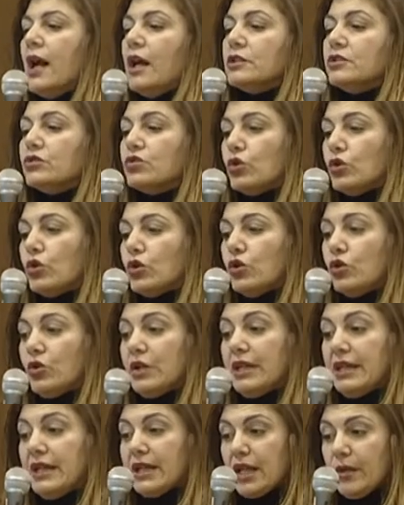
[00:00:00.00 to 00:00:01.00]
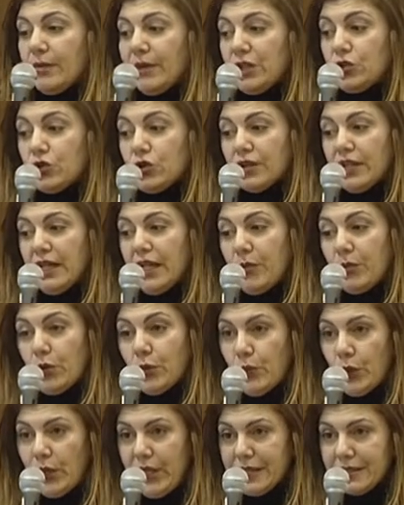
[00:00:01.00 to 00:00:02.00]
sono l'incremento della
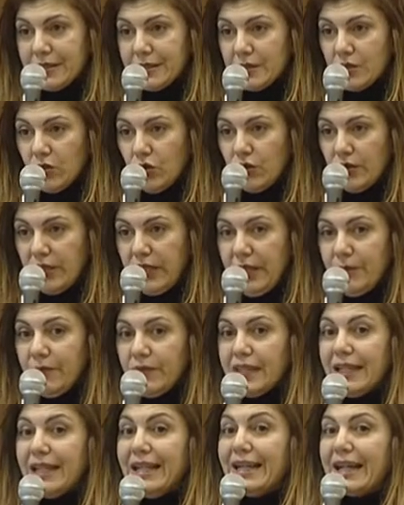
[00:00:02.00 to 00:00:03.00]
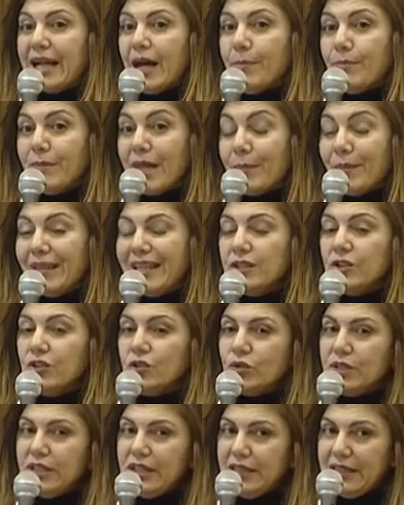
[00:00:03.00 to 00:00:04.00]
popolazione, il
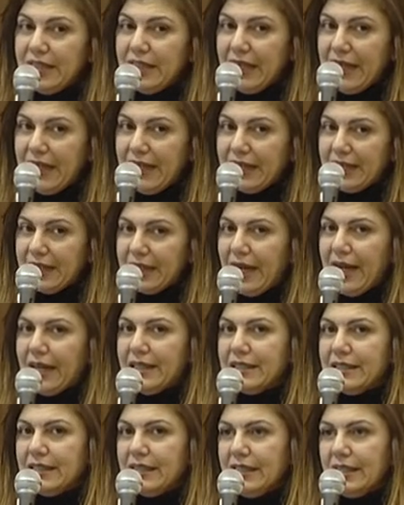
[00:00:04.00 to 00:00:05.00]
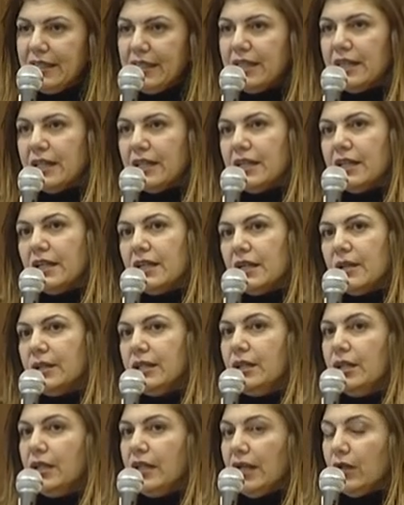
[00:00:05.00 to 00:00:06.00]
cambiamento di dieta di, eh,
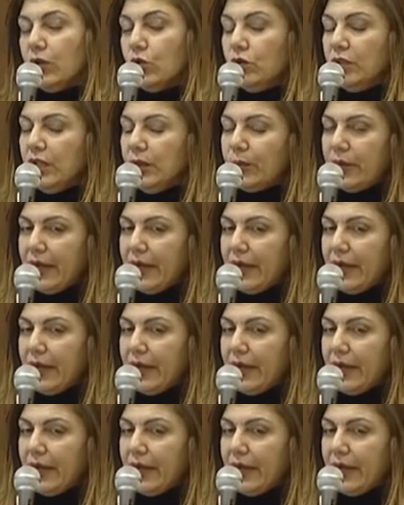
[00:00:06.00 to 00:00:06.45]
di alcuni